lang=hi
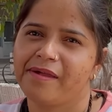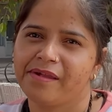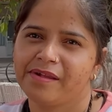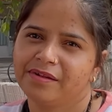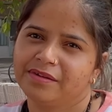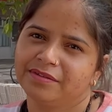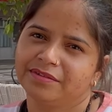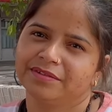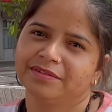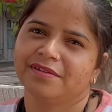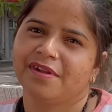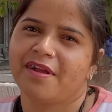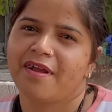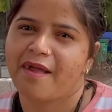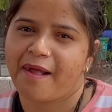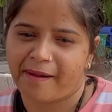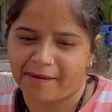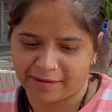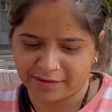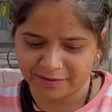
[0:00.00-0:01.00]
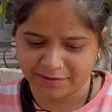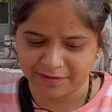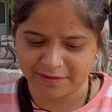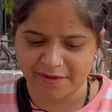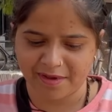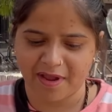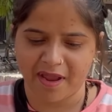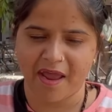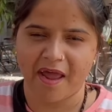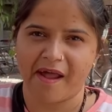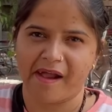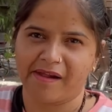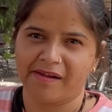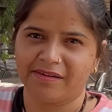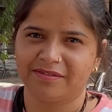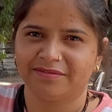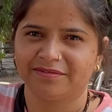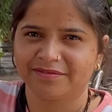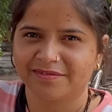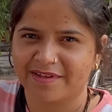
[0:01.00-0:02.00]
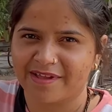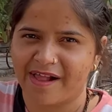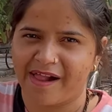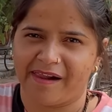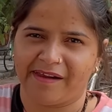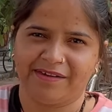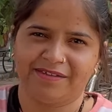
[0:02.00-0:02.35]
और तेरा काम है हक है तेरा वो अधिकार है